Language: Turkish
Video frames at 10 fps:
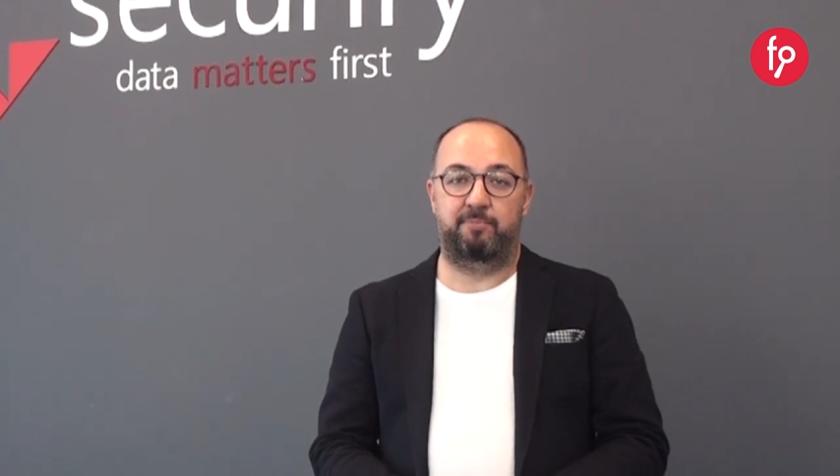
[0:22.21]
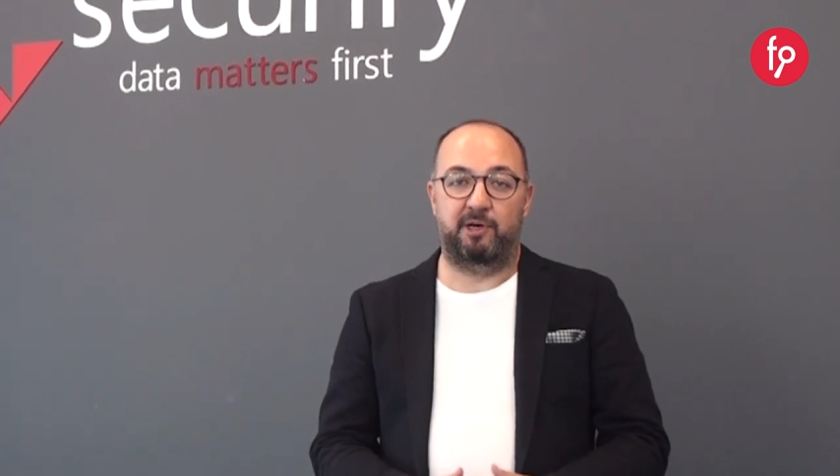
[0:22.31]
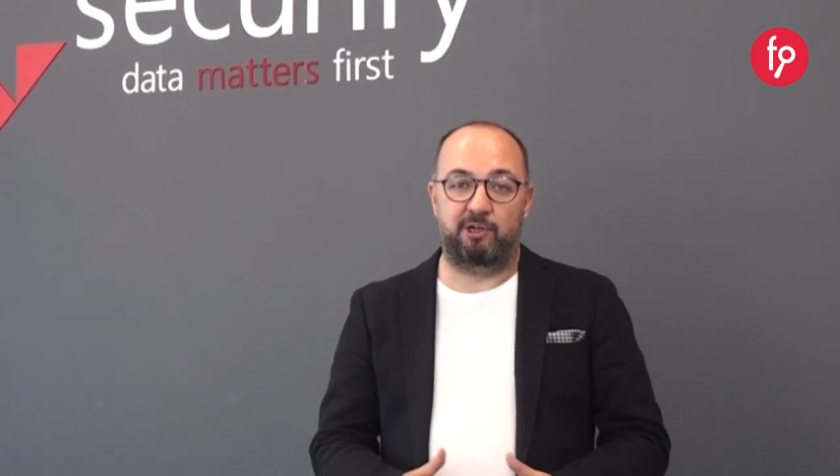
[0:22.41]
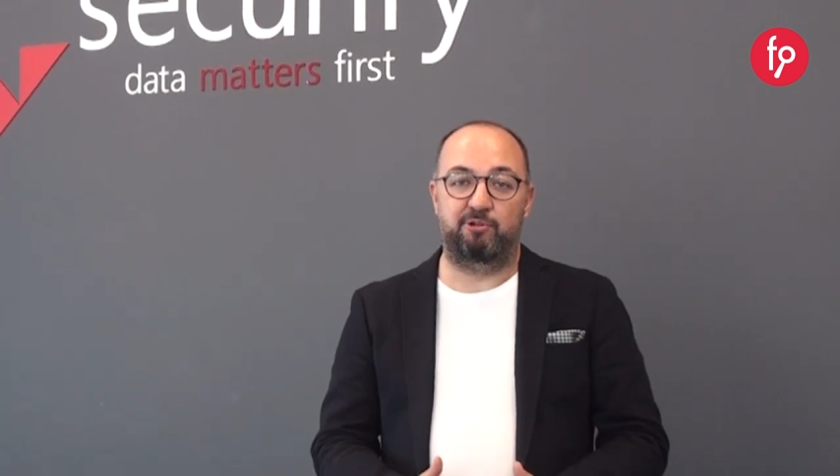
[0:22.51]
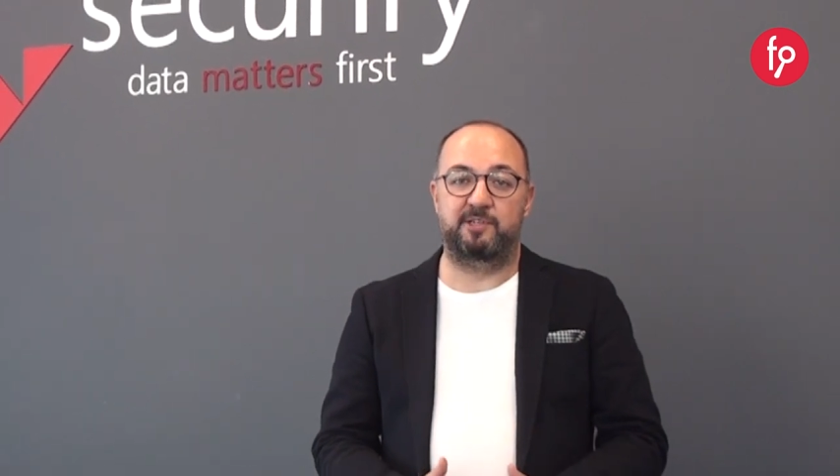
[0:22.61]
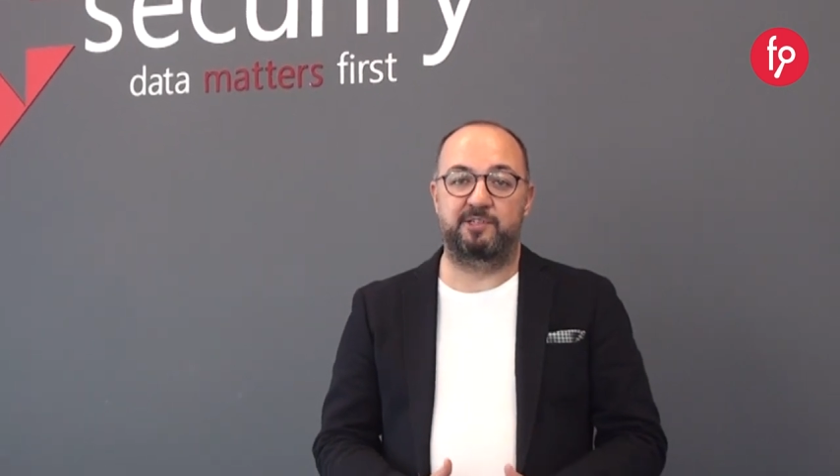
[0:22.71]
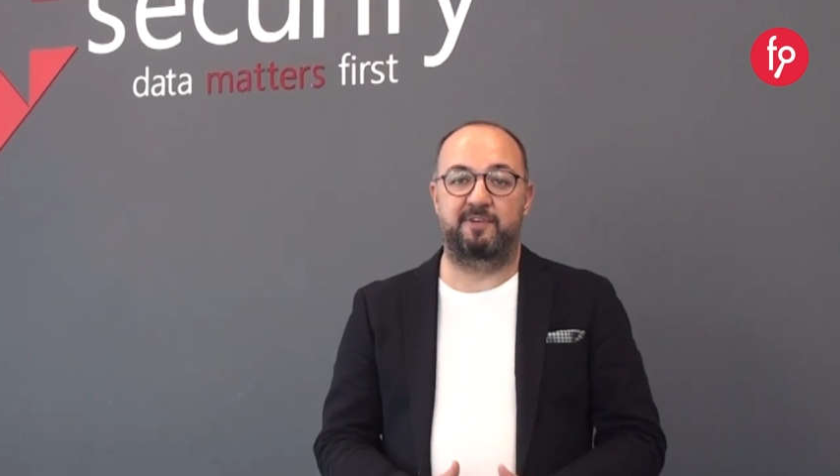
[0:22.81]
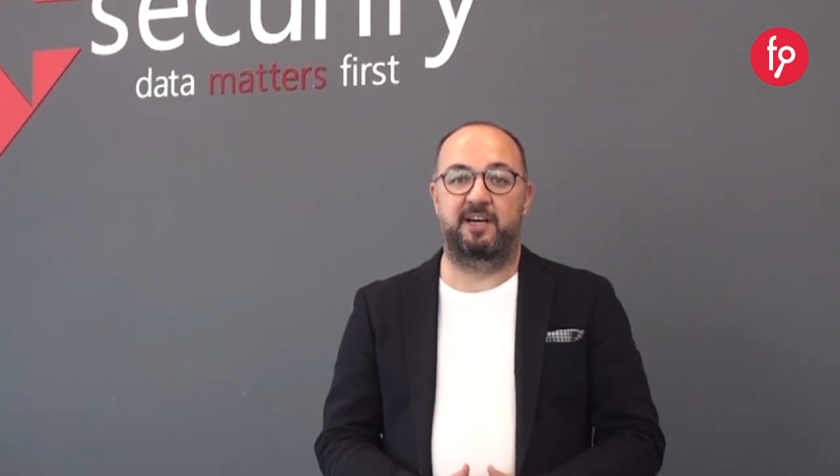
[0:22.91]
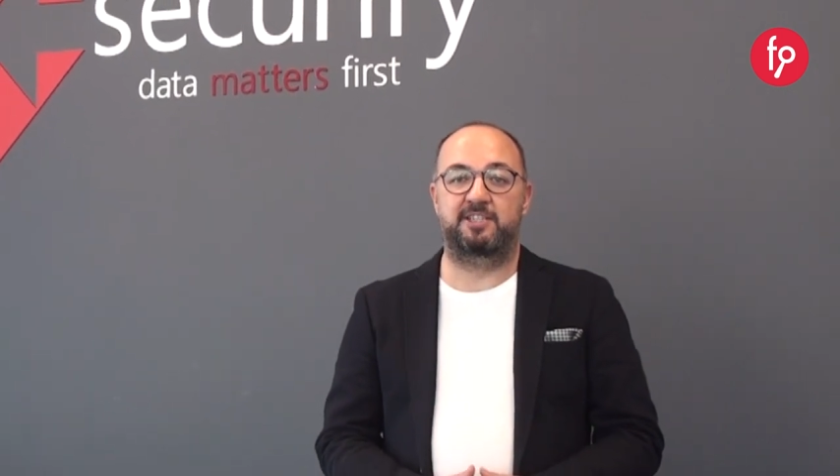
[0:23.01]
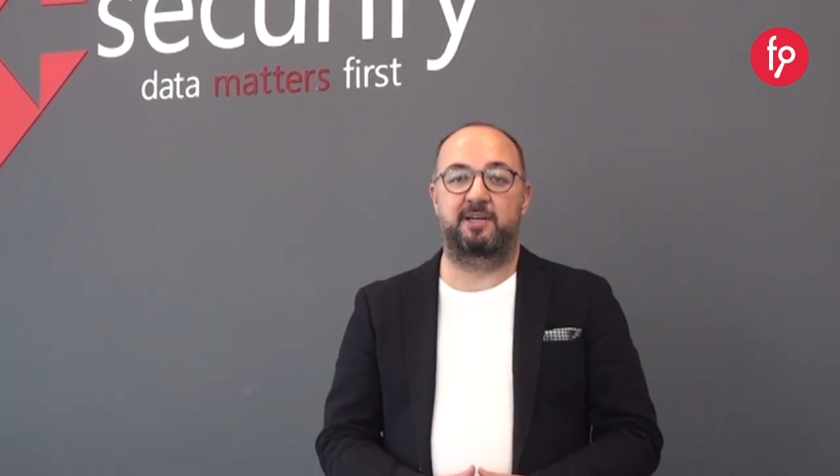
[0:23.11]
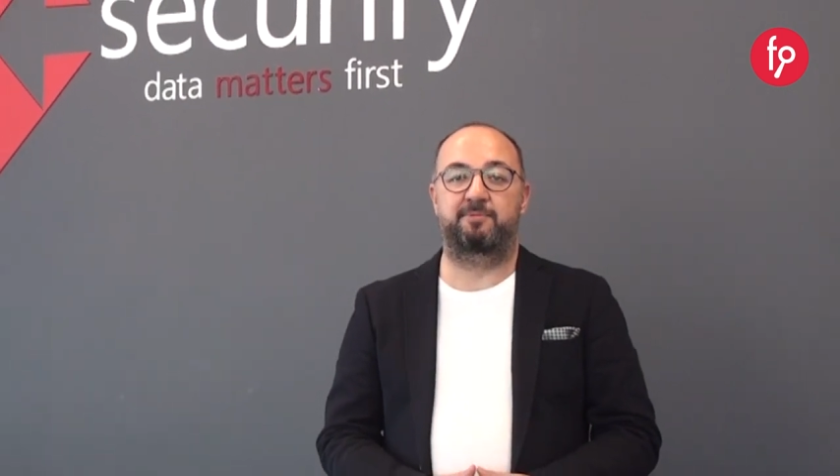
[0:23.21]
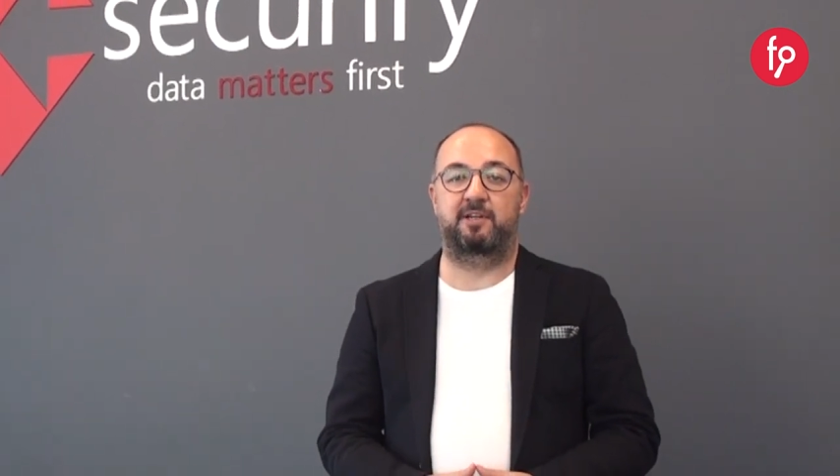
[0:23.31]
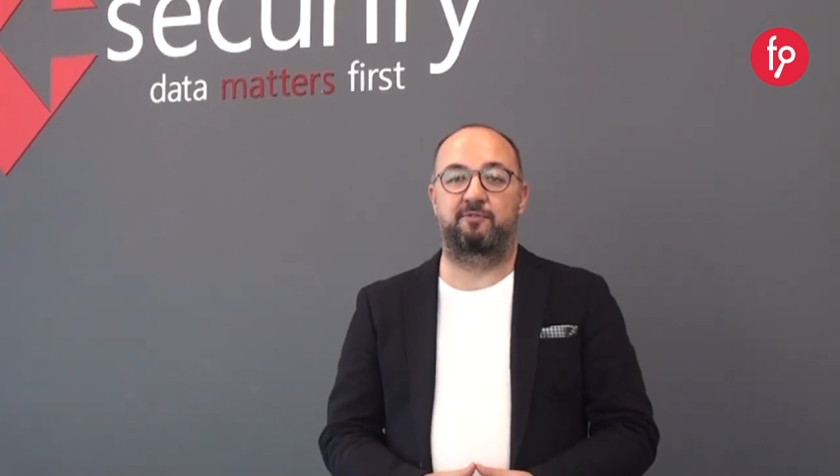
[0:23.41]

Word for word: parolanız veya cep